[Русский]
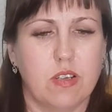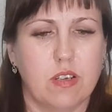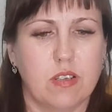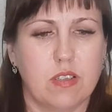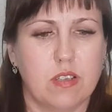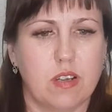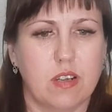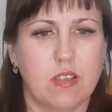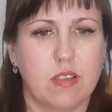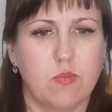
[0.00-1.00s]
и как-то я
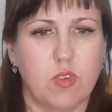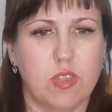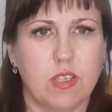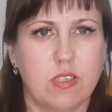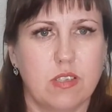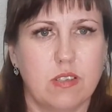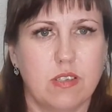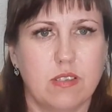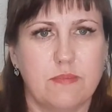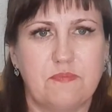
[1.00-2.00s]
к этому
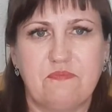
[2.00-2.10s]
относилась,